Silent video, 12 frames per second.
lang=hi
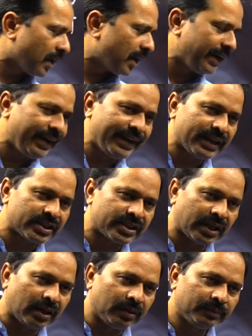का रेडियस
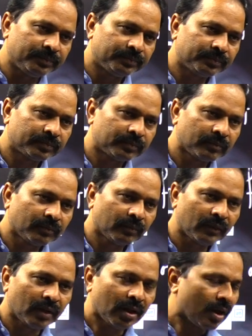था
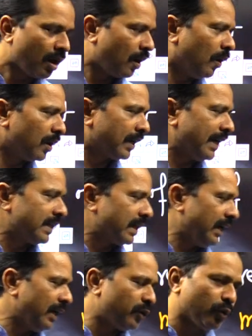और
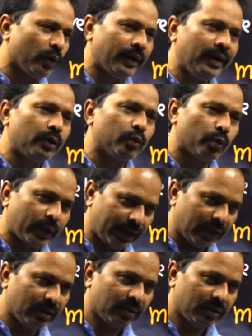कितने टुकड़े टूटे
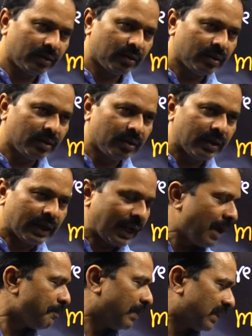
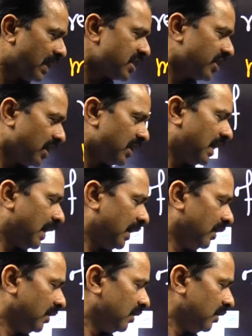ये पता चल जाए
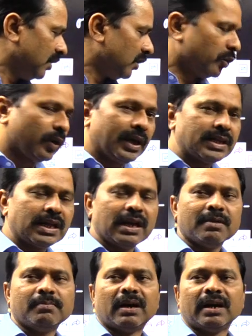तो
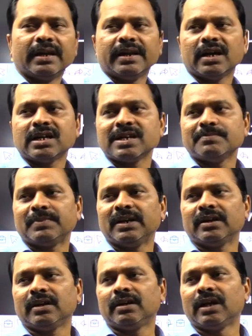कितना बॉडी का
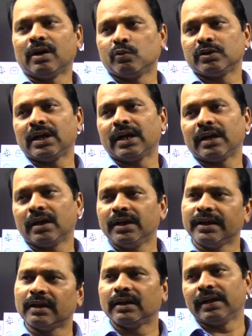टेम्परेचर डाउन जाएगा
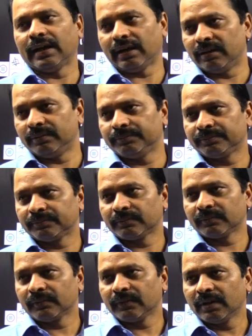निकल जाएगा
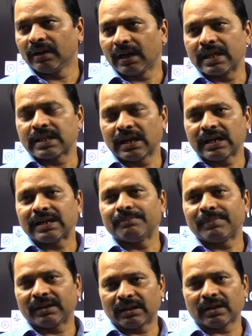कितना
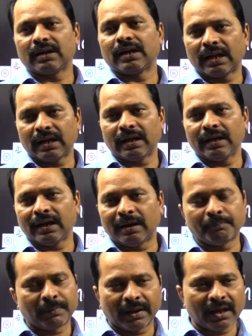टेम्परेचर घटाना है
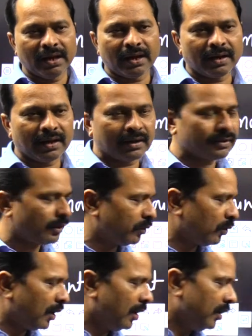अब पढ़ा लिखा डॉक्टर
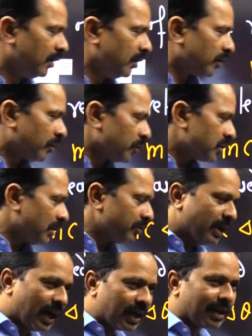होगा तो वो
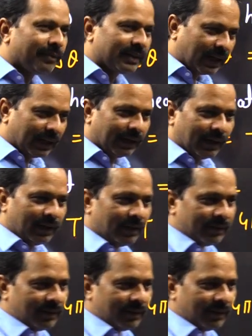समझा के बताएगा